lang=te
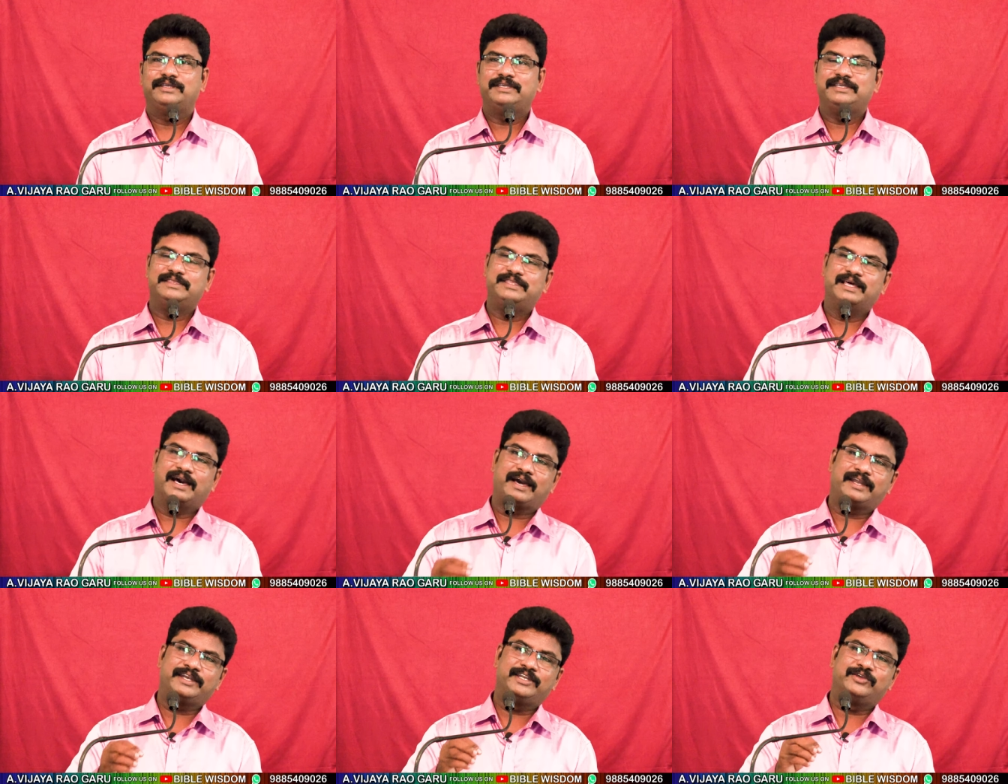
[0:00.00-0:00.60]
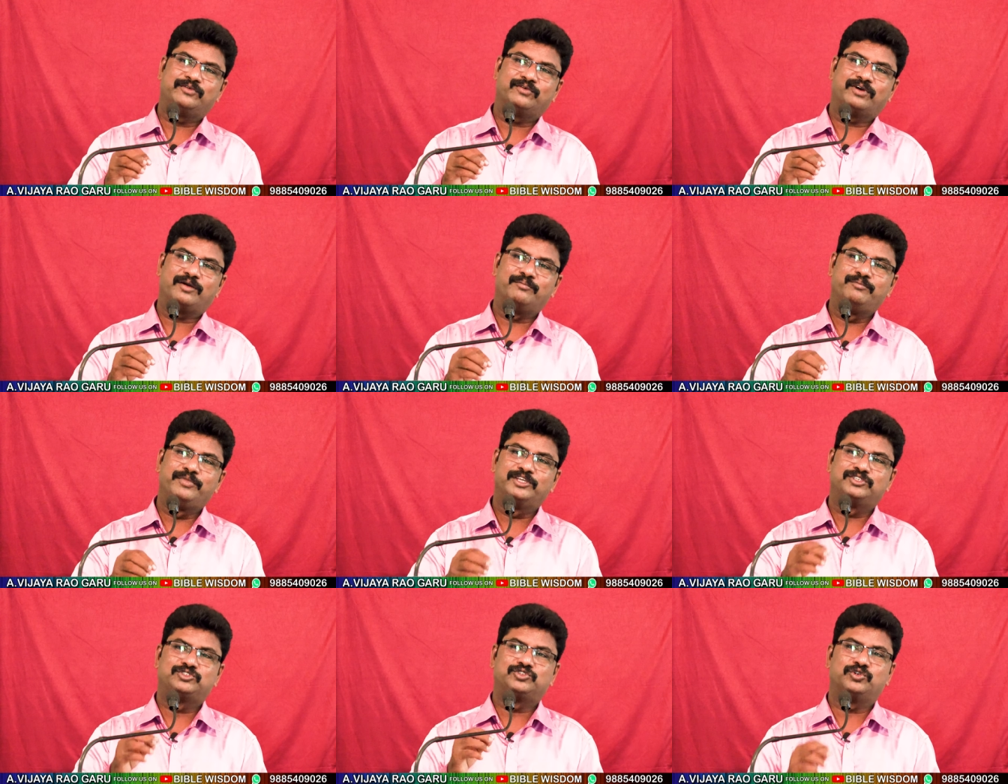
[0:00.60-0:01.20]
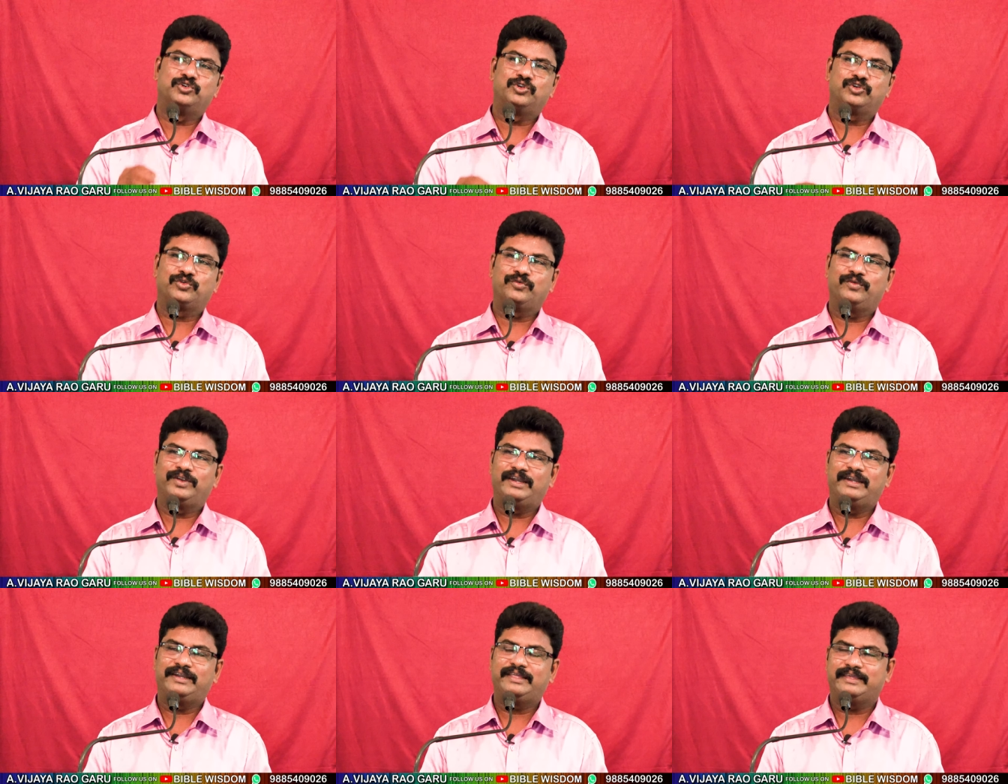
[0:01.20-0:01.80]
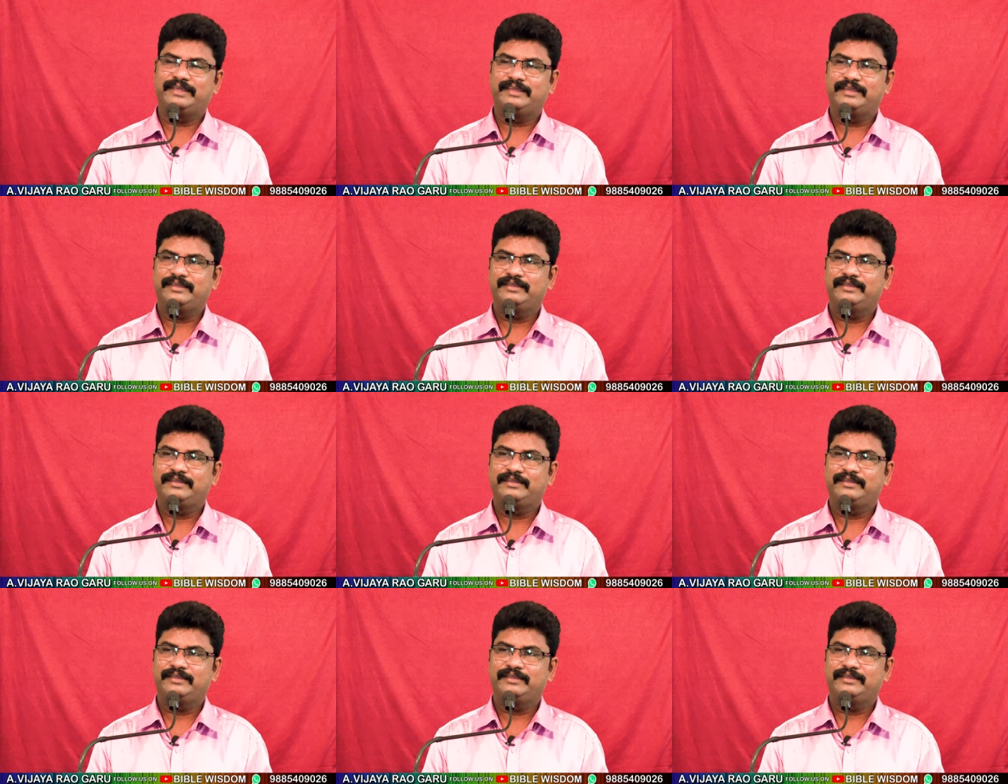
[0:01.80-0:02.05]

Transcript: ఈ ధాన్యం అమ్మే చోటుకు వెళ్ళి